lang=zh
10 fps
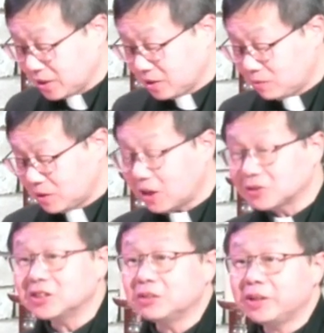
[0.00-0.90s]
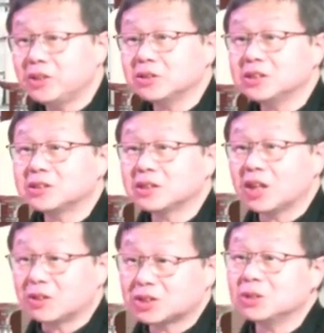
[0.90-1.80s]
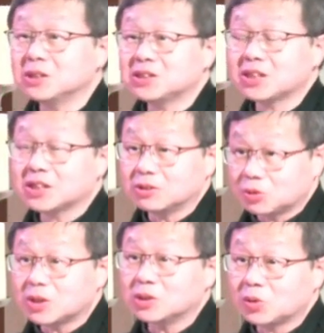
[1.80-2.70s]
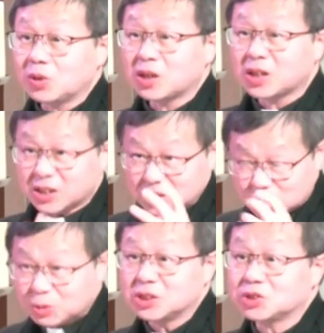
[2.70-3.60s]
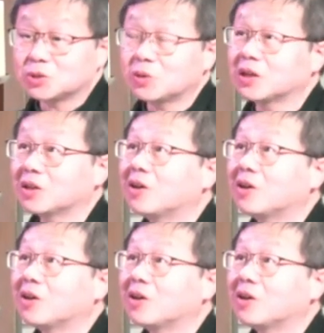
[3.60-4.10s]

我脑子里面有一老是有一些很多很多很旧很旧的广告